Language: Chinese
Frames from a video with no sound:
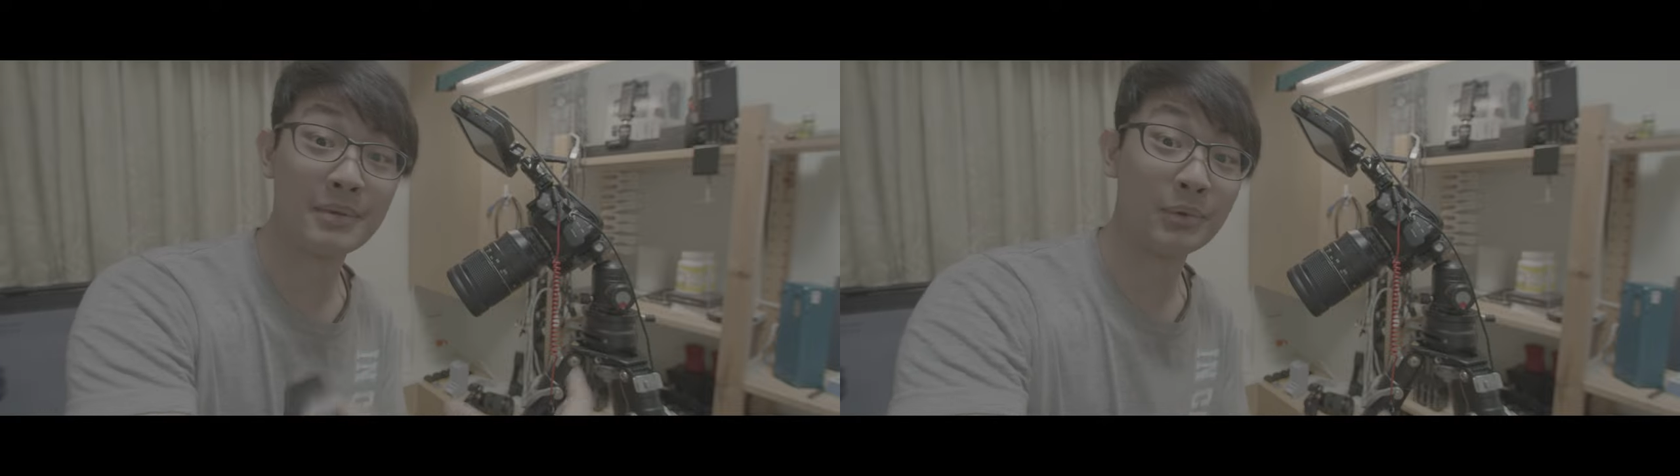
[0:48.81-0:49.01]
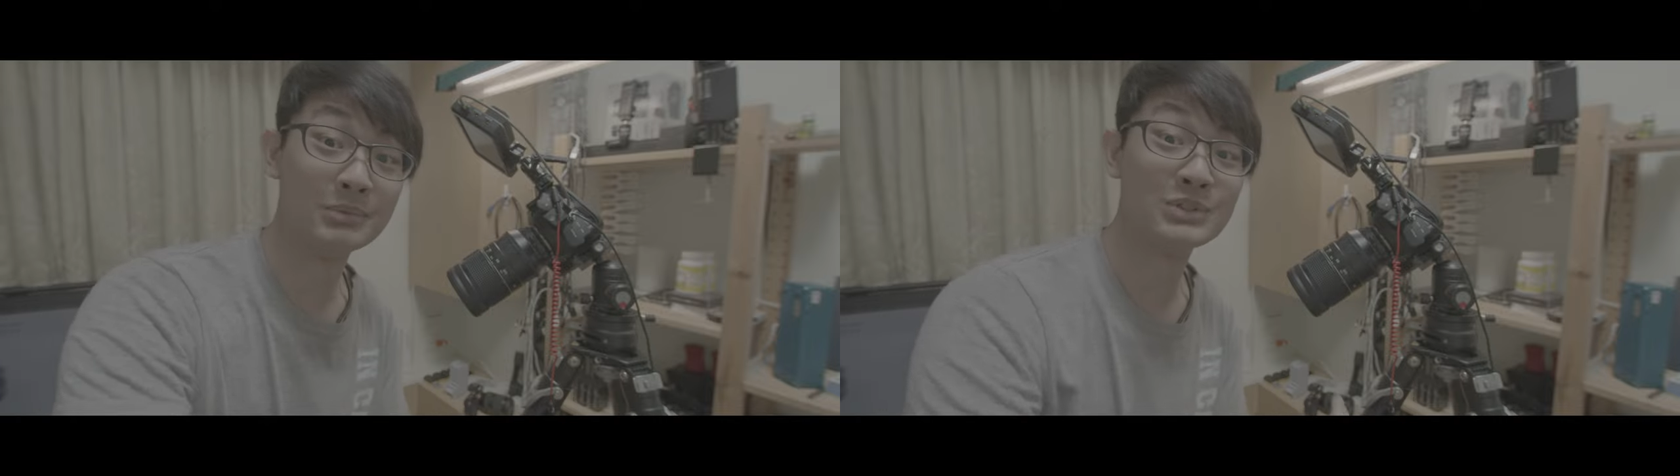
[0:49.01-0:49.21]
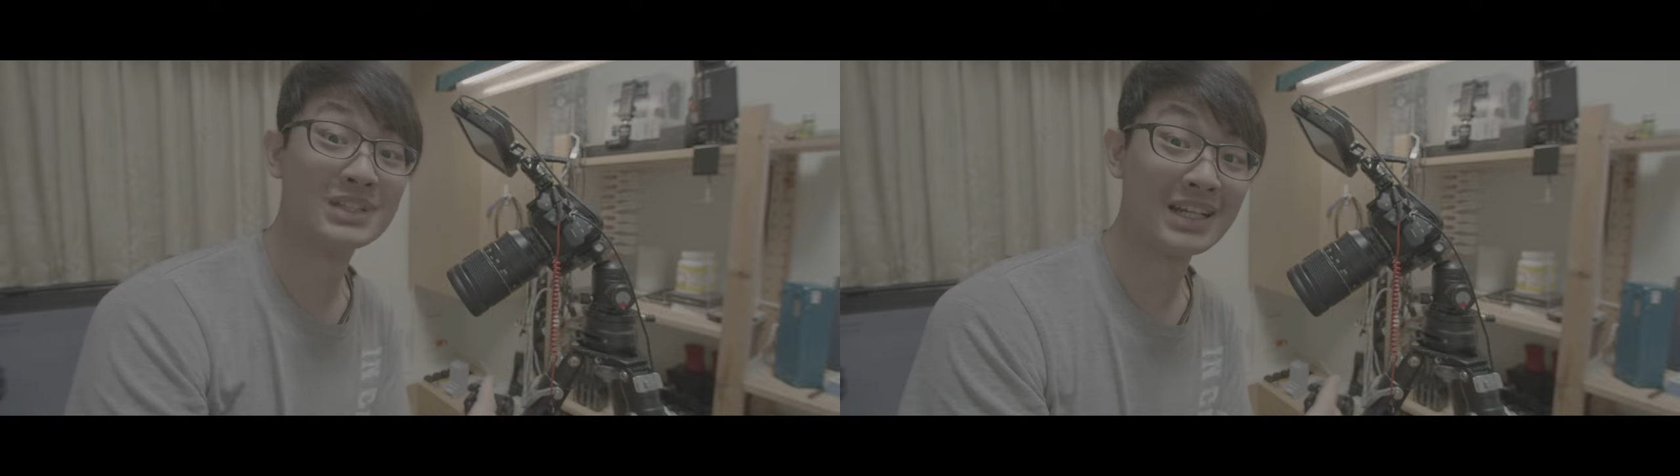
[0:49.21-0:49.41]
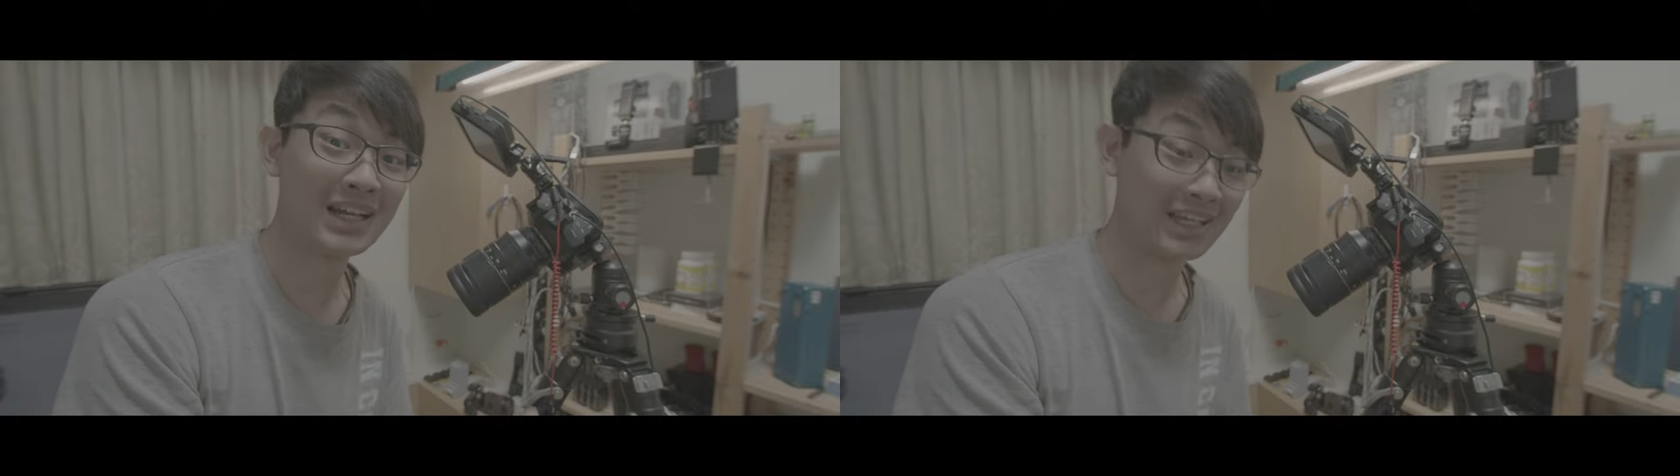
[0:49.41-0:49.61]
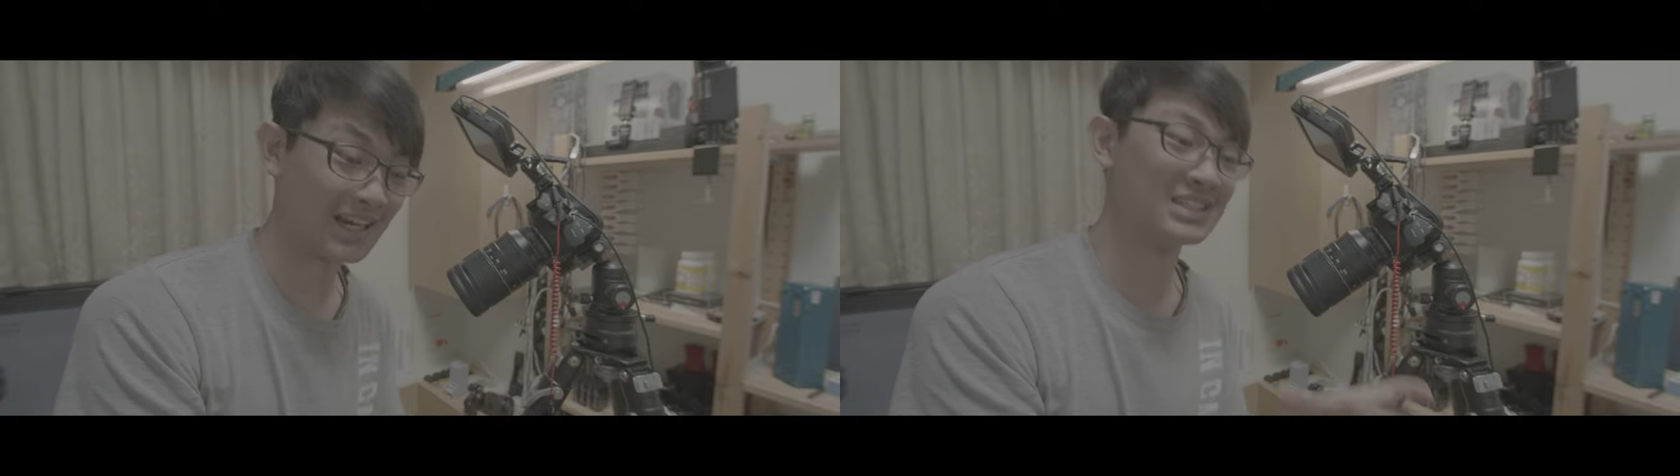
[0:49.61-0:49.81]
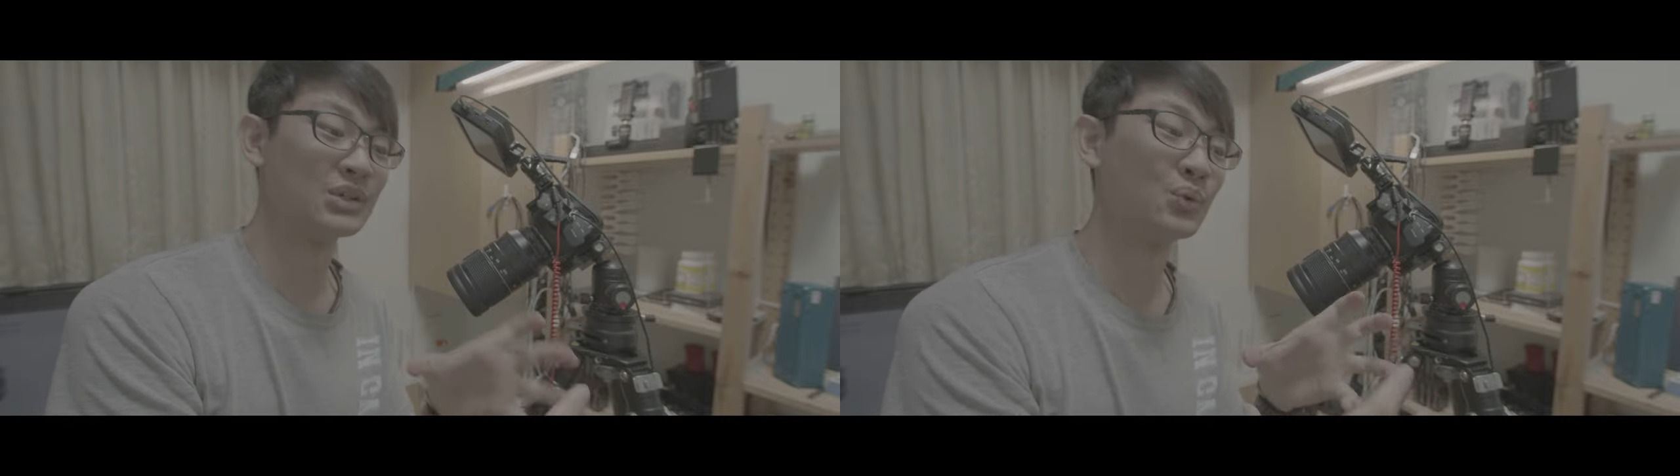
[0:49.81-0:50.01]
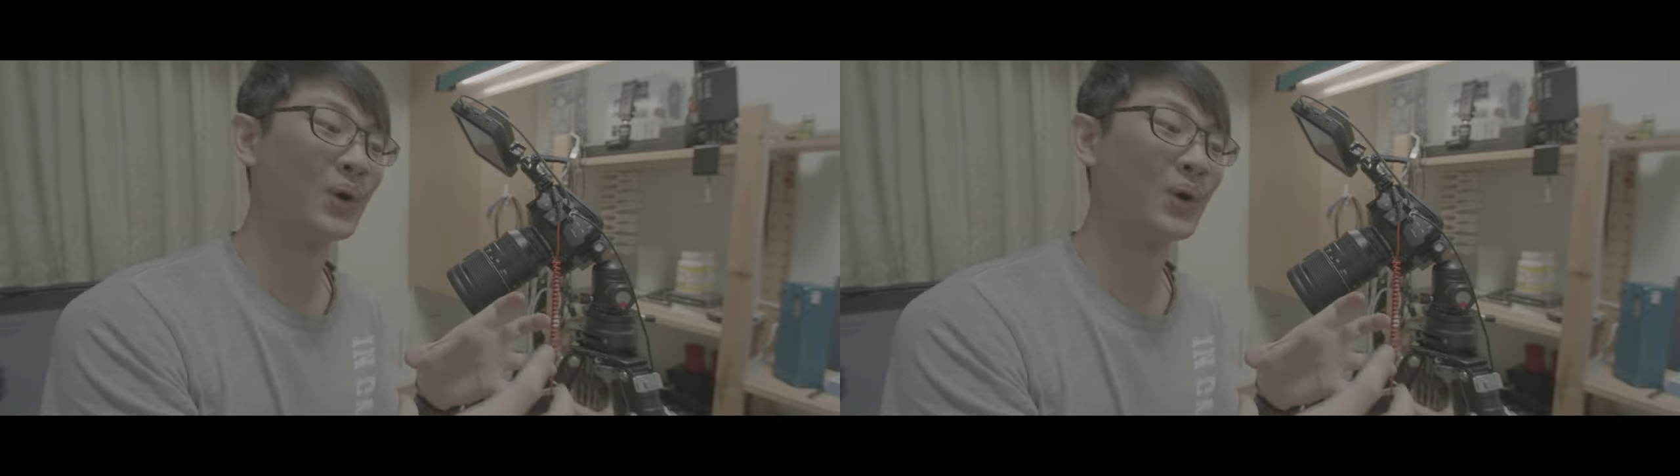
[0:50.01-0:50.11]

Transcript: 我们就在那里开心